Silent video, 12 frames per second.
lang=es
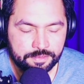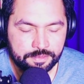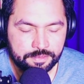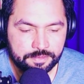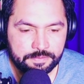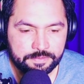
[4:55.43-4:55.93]

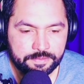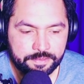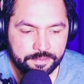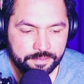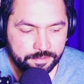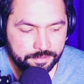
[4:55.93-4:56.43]
debe
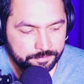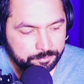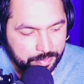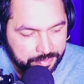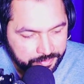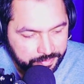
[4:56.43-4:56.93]

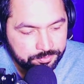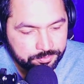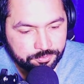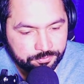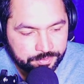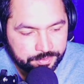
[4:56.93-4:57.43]
estar
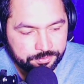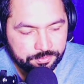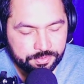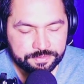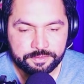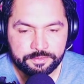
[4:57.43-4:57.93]
pasando
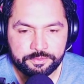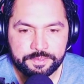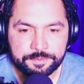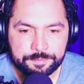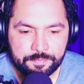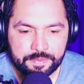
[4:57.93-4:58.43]
Fernando
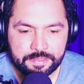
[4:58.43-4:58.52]
Casanova